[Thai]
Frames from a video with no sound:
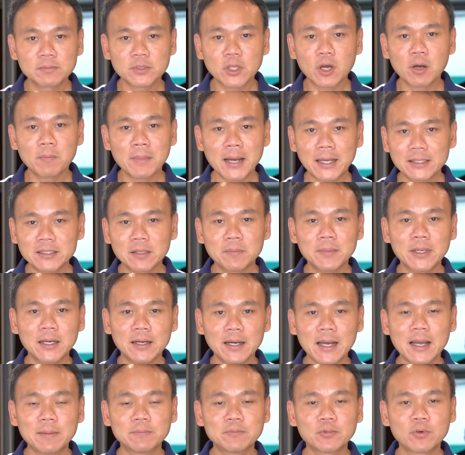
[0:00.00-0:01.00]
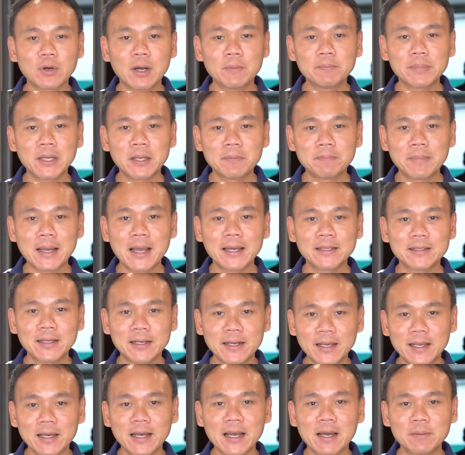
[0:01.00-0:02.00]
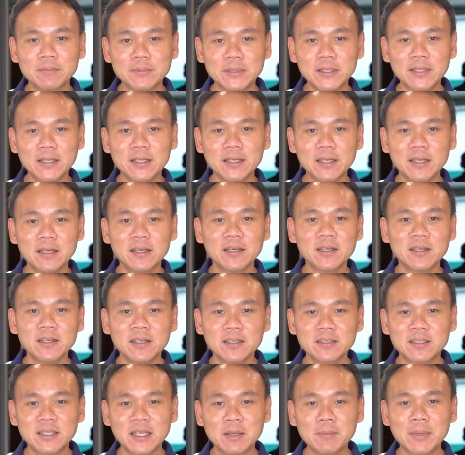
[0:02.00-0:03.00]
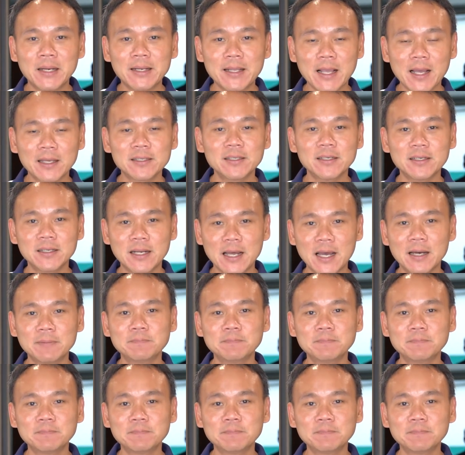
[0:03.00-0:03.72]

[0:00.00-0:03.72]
ต้องมาเสมอครับความเปลี่ยนแปลงนั้นเองครับที่ที่มันยั่งยืนนะค